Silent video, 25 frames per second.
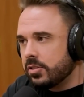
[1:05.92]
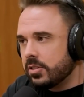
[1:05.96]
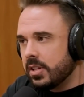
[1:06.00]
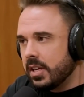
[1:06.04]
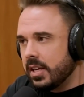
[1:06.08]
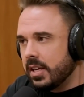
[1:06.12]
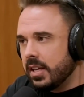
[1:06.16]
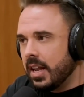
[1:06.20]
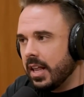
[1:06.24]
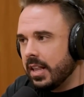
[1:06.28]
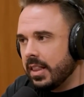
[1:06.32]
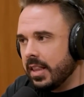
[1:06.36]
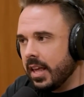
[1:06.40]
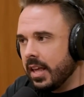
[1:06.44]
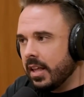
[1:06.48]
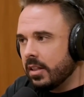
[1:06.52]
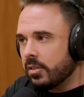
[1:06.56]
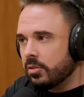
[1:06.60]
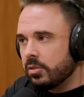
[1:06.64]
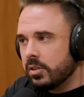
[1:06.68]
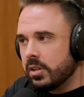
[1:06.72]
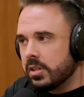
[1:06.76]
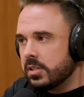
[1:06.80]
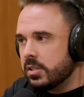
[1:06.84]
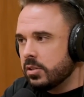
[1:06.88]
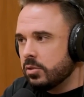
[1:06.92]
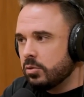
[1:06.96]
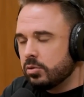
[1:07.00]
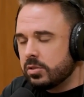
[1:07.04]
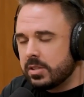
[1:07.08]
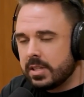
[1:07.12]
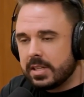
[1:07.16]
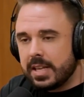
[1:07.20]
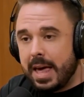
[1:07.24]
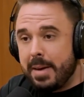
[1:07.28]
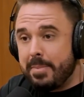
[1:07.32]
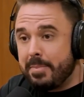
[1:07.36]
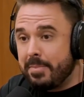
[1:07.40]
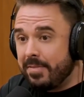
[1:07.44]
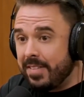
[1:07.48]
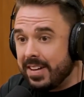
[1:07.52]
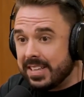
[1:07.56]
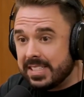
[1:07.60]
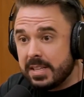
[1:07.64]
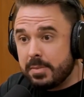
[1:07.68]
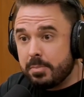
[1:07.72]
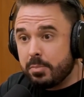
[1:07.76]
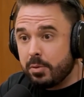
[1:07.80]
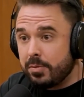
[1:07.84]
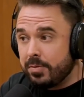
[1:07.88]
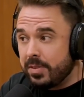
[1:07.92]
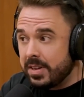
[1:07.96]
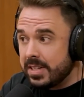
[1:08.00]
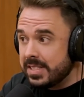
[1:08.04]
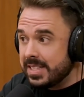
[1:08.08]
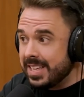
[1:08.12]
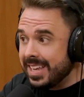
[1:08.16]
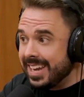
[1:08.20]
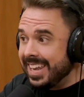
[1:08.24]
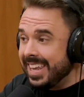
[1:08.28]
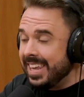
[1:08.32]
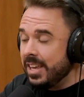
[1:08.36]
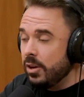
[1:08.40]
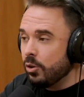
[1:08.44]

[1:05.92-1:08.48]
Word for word: isso daí lá dentro das indústrias. É fazer por fazer.